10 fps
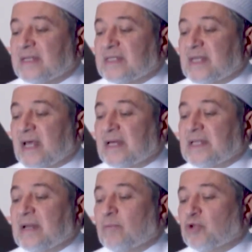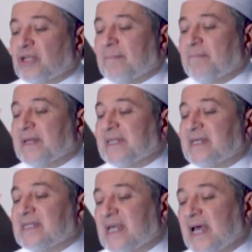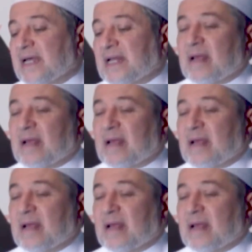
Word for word: صادا مشمتا زايا